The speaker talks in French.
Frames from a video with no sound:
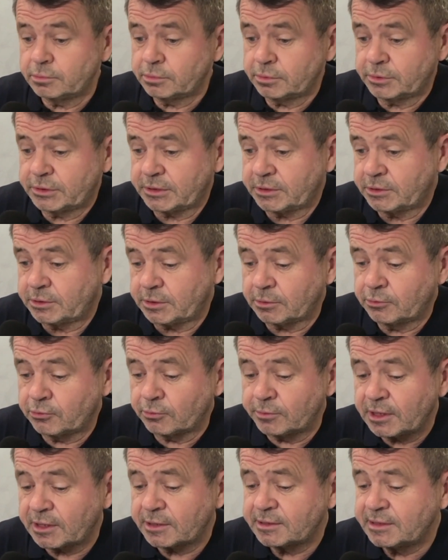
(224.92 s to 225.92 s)
de toute
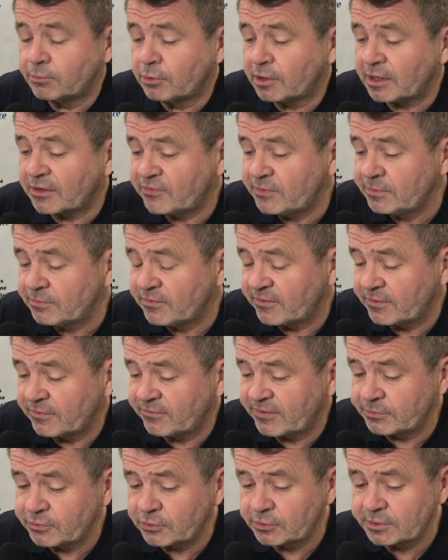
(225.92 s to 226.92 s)
manière la démographie
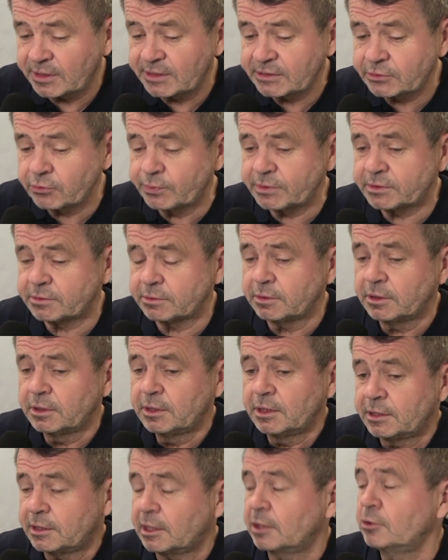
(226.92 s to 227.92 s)
va me donner raison parce il
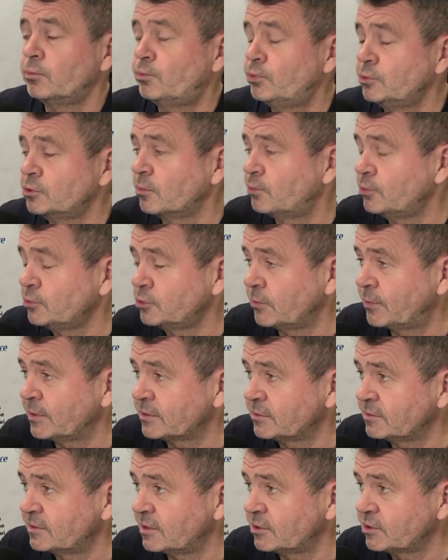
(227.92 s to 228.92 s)
y aura de plus en plus de
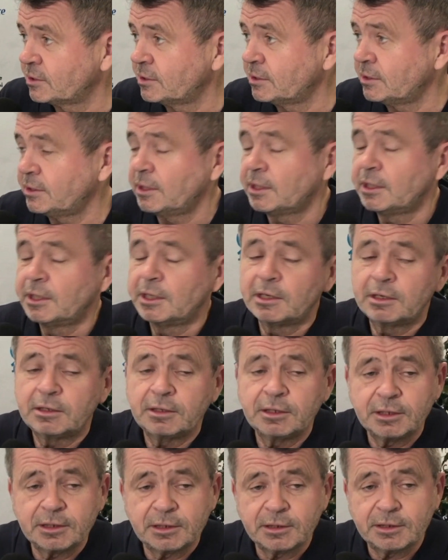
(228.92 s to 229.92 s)
personnes âgées. Ça, on est
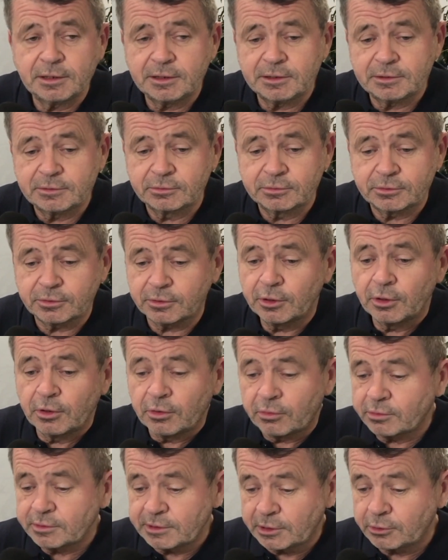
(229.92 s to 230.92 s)
d'accord. donc euh,
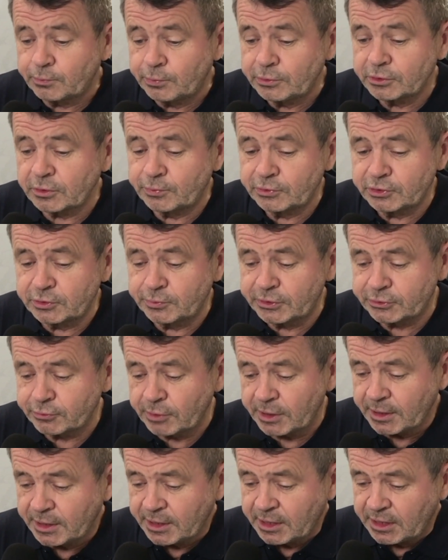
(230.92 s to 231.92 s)
il y a de plus en plus de
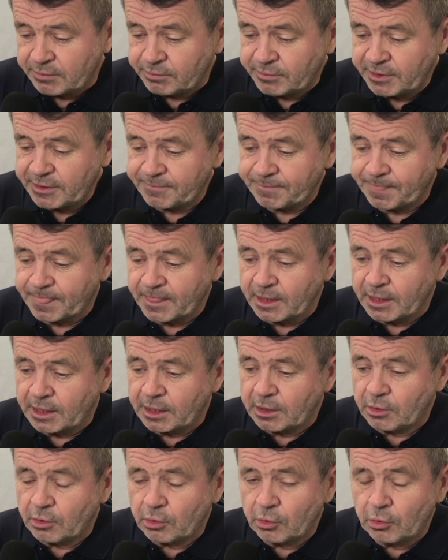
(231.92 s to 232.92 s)
besoins. Mais
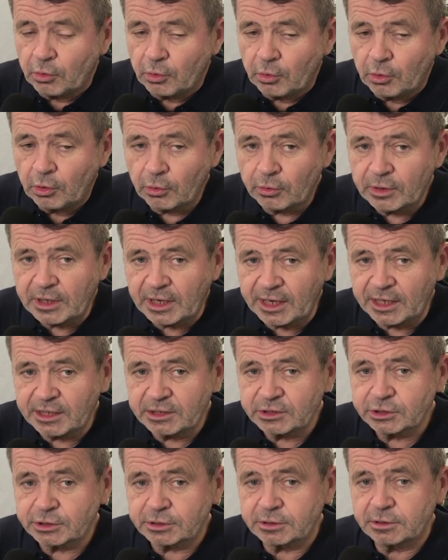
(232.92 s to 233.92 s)

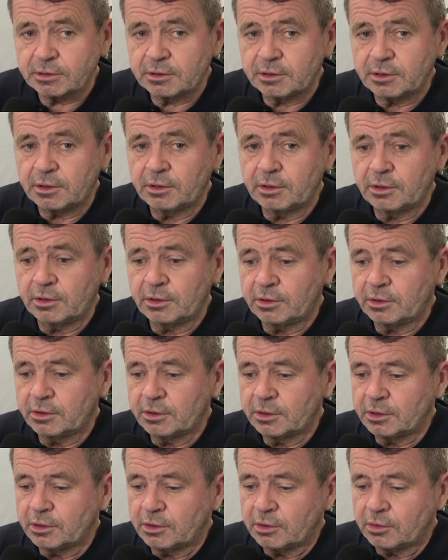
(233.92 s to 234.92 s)
l'ancrage
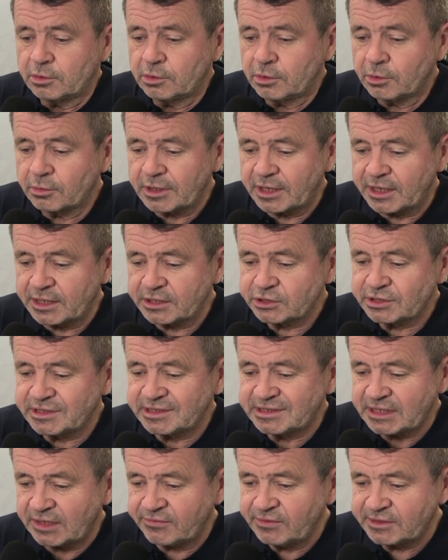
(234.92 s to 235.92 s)
l'ancrage des
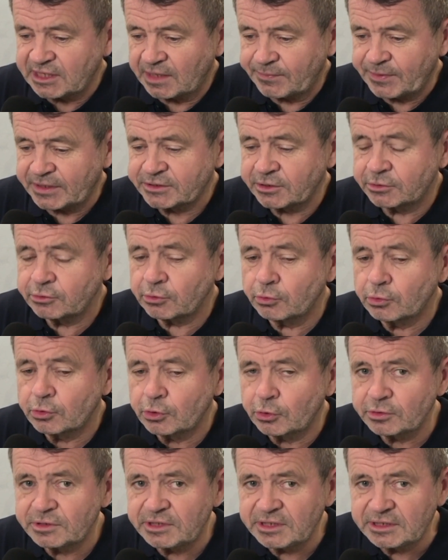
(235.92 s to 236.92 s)
services à la personne dans le
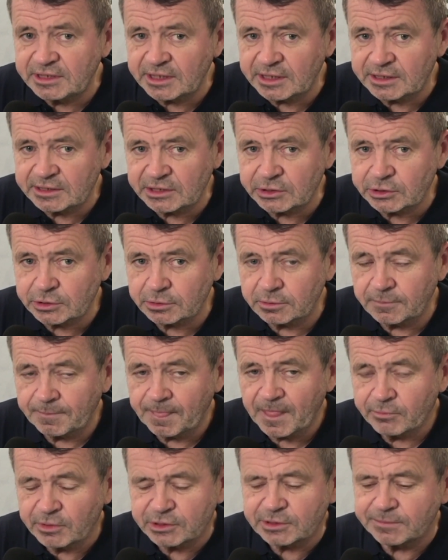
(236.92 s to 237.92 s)
quotidien des gens.
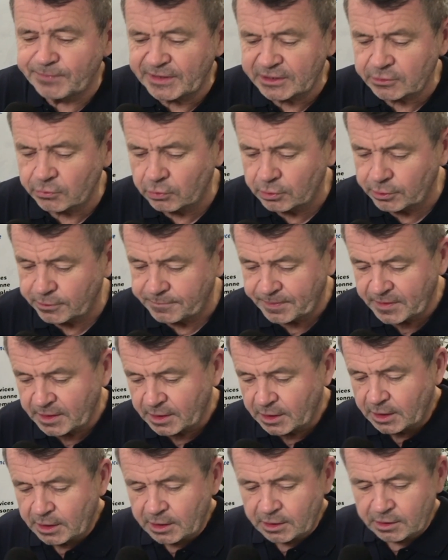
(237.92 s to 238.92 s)
Moi, j'aime pas trop le
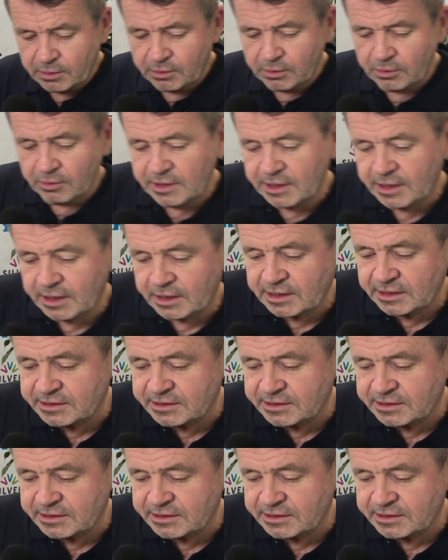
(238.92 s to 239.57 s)
la,